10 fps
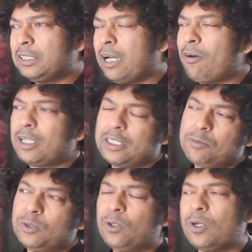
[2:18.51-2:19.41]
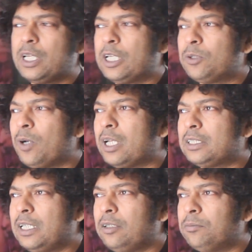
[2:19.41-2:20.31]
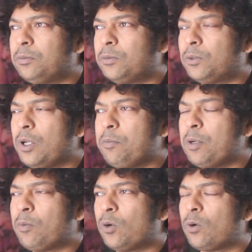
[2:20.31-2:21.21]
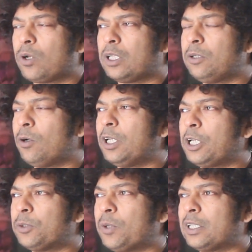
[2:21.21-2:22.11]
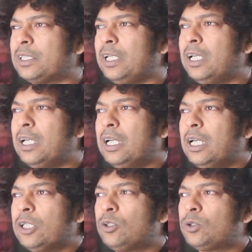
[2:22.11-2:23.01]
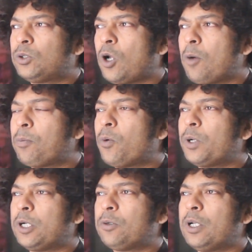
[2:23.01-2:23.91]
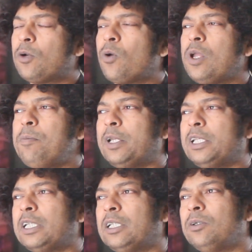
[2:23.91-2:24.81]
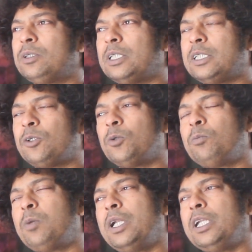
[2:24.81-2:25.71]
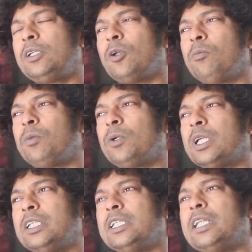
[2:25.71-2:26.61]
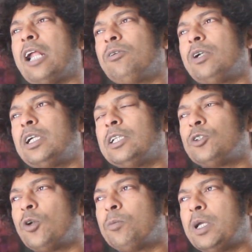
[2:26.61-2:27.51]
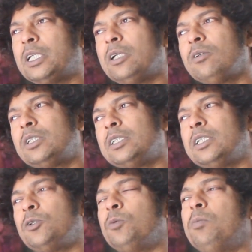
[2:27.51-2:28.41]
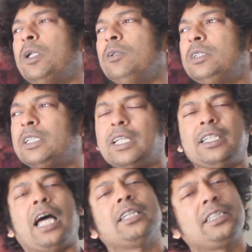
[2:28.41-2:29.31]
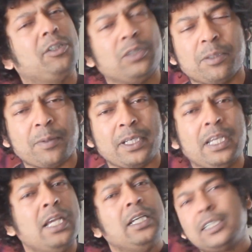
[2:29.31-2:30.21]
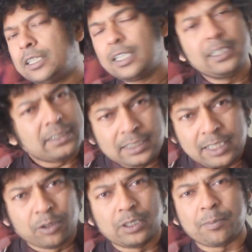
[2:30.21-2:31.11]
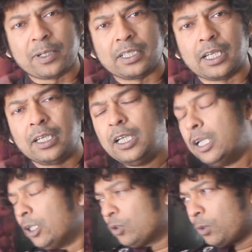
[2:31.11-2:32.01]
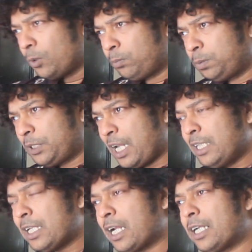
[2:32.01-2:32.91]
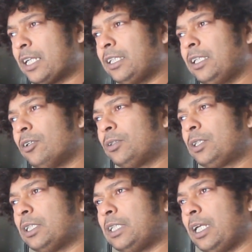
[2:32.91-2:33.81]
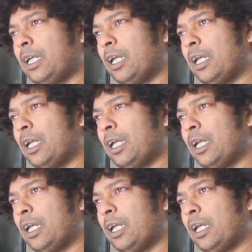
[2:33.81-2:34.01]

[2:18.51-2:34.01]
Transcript: যাওয়া আসার মধ্যে অনেক কিছু আসে রহিমরে বড় করাতেও অনেক কিছু আসে তো সব করে টোরে রহিমের শেষে হচ্ছে যে রূপবানের সম্পর্কে যে ধারণাটা জন্মায় সেটা হচ্ছে যে রূপবান হচ্ছে তার ধাত্রী হইতে পারে সে তার স্ত্রী হইতে পারে না তো সেই জায়গাটাই হচ্ছে যে